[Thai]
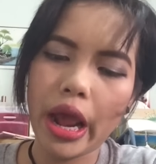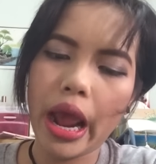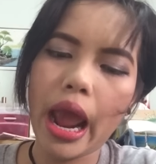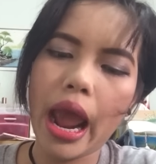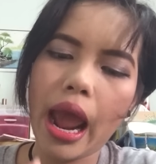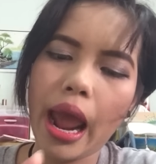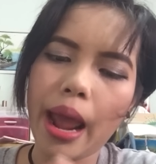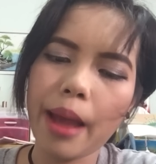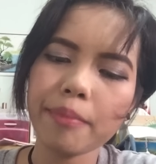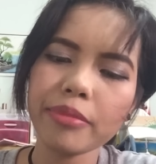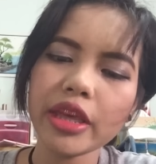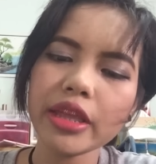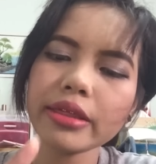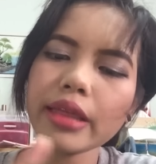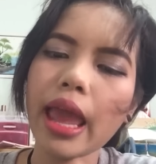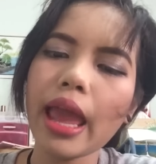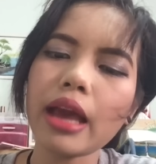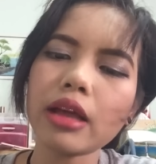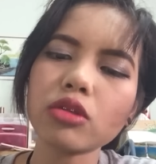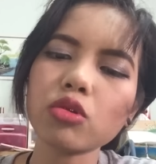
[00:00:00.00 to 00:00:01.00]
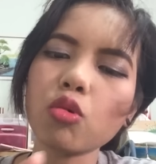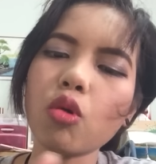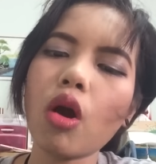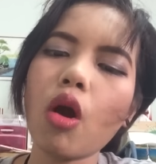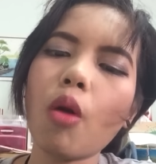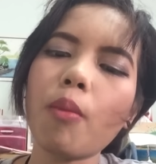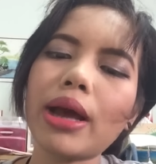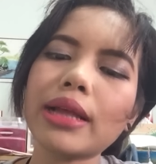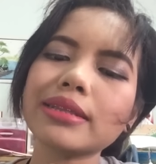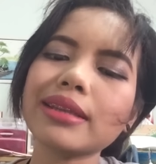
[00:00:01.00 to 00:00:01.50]
น้ำที่แตกตัว
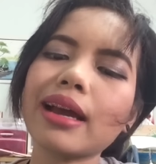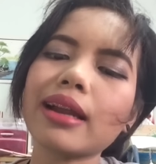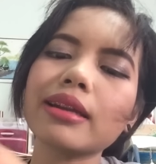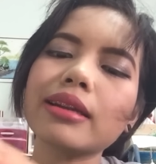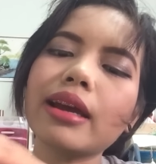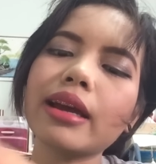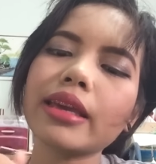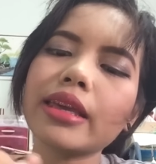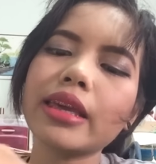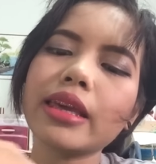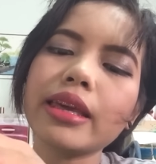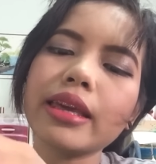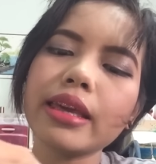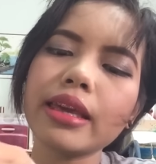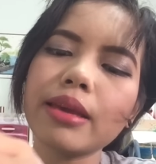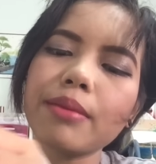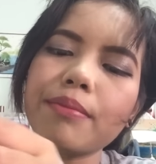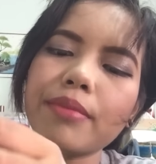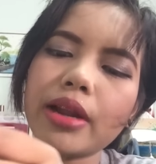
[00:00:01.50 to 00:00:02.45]
ออกมาจากเนื้อครี